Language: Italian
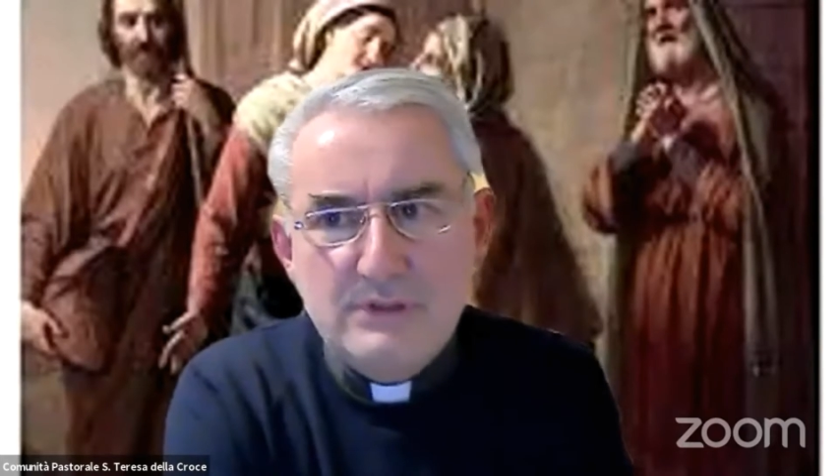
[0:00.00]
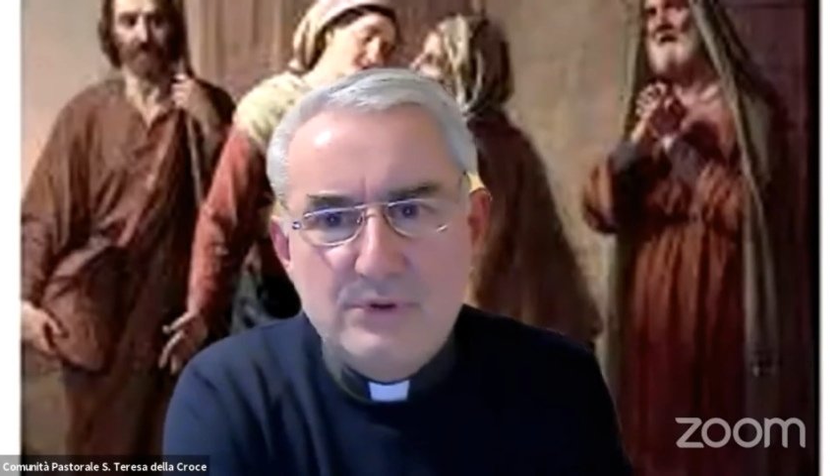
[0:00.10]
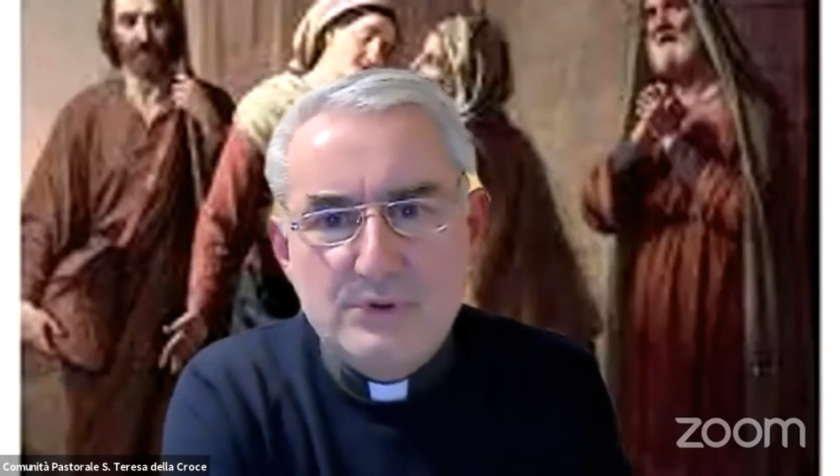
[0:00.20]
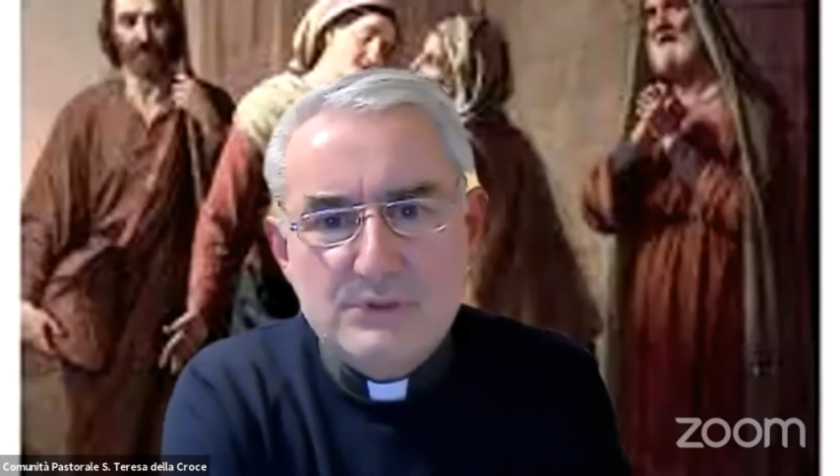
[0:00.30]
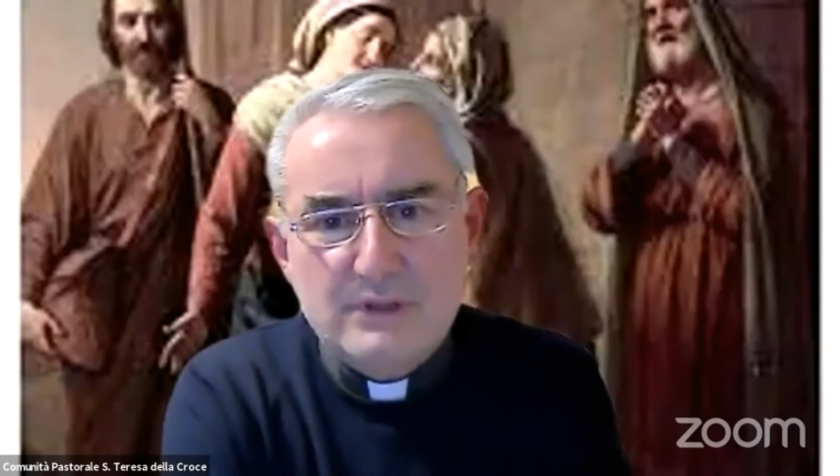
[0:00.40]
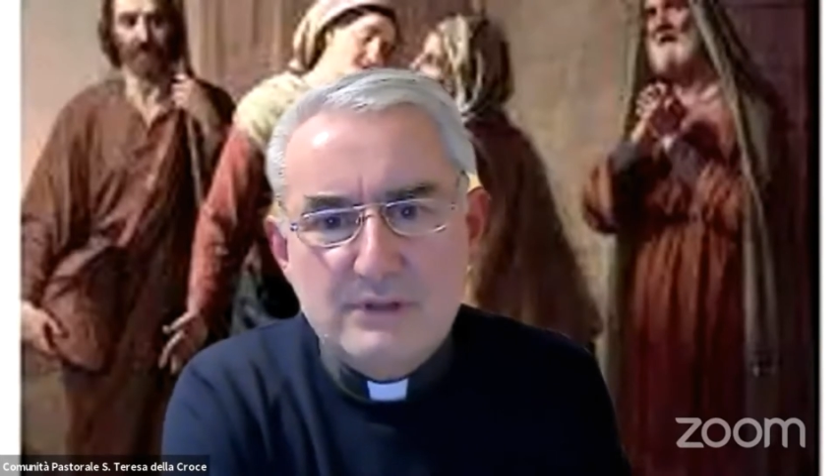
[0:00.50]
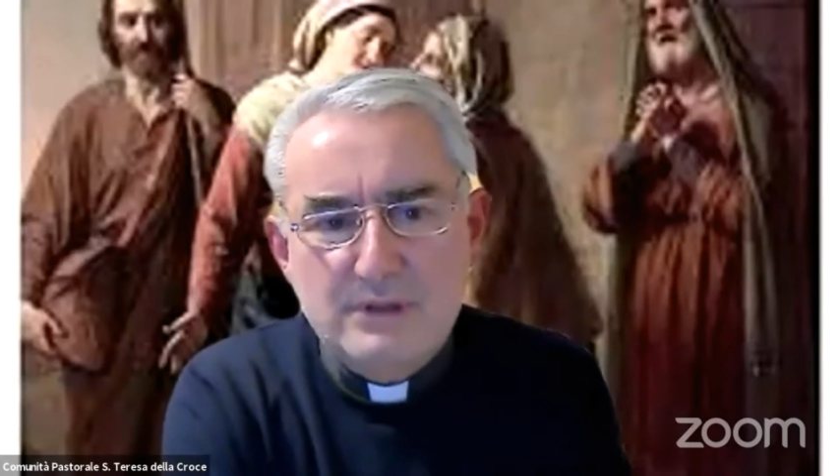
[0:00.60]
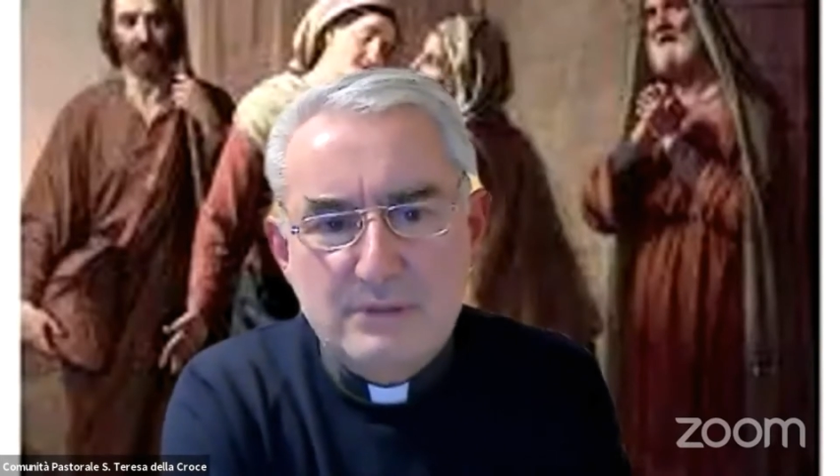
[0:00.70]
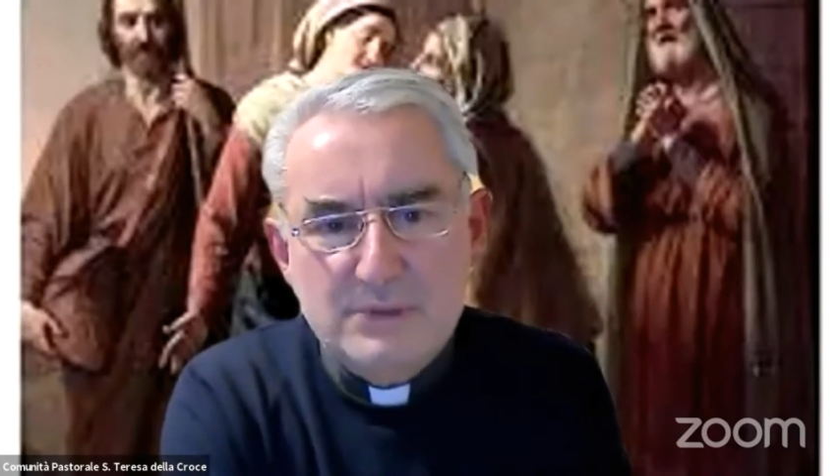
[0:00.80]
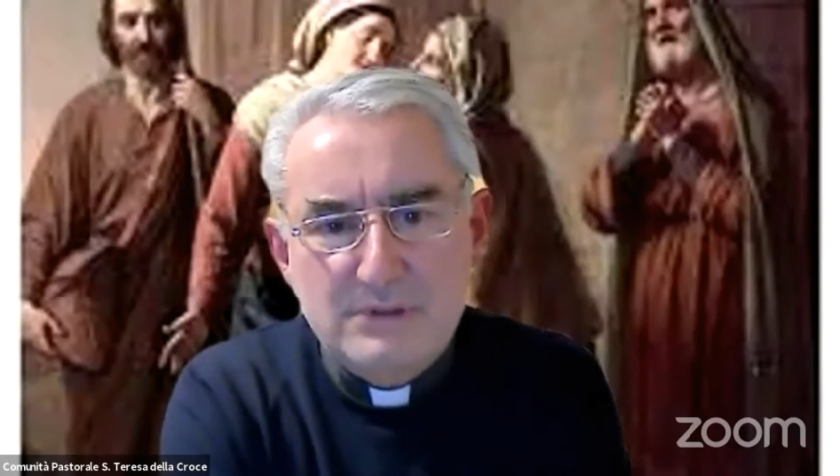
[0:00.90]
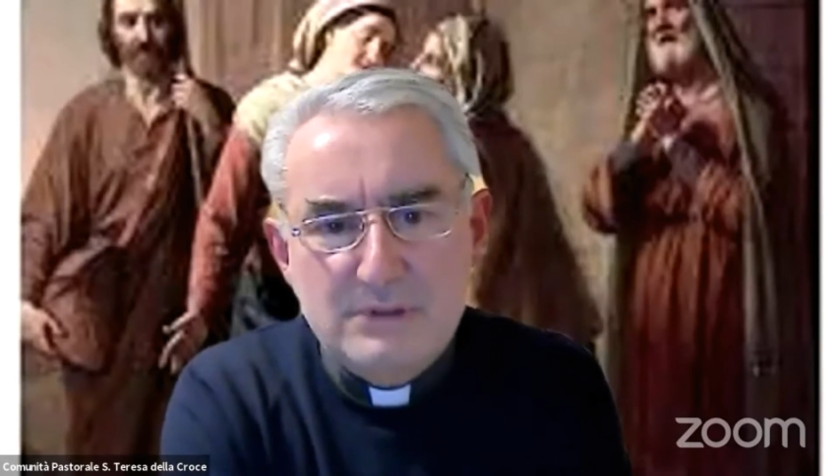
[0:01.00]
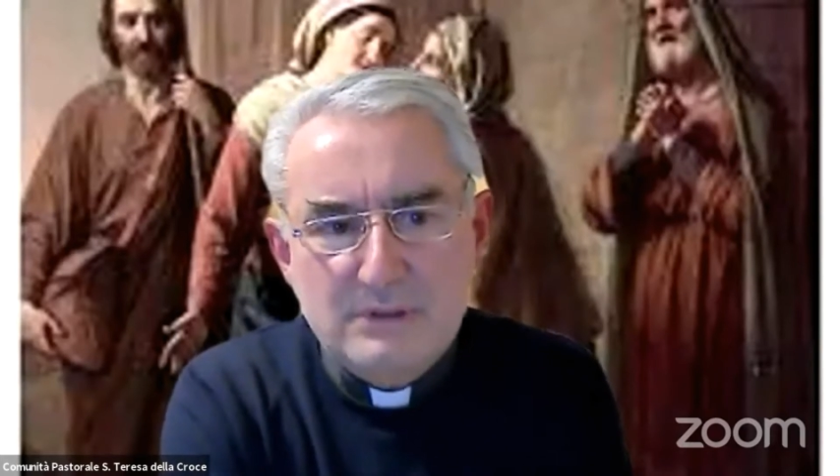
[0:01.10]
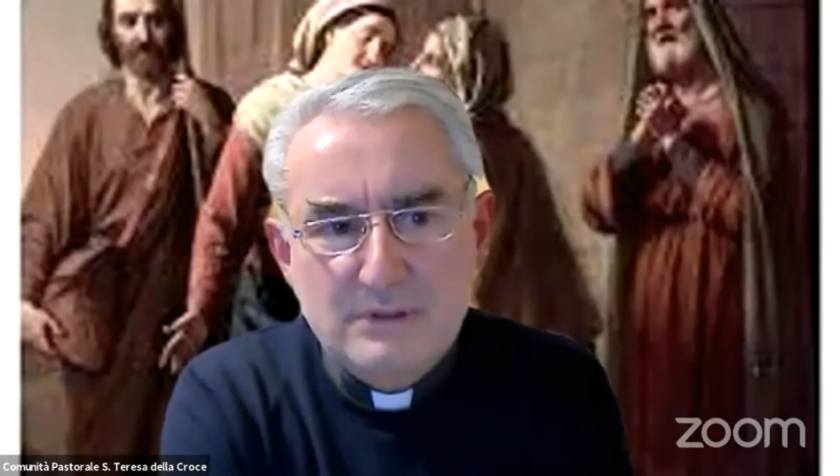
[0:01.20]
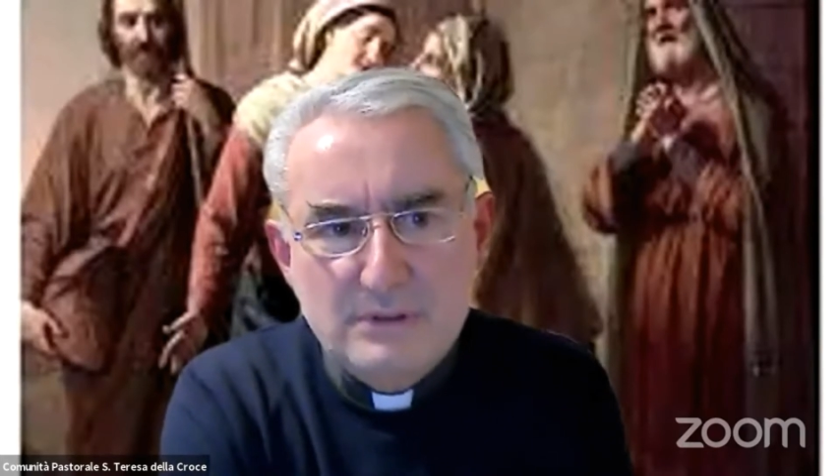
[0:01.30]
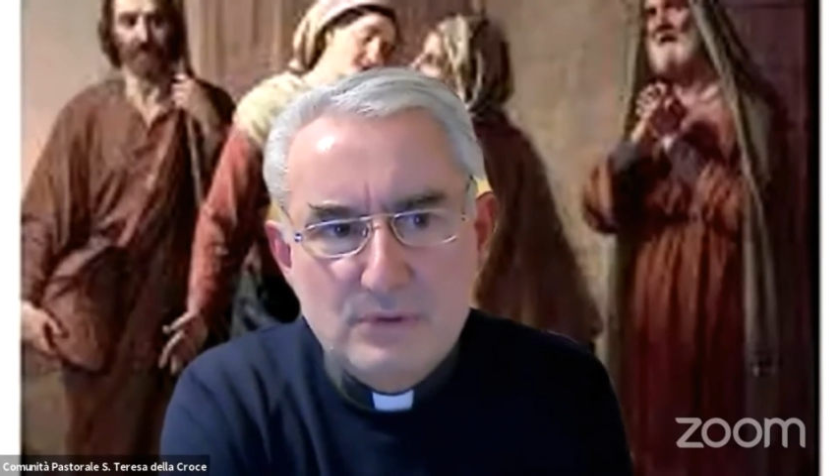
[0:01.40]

i nostri debiti,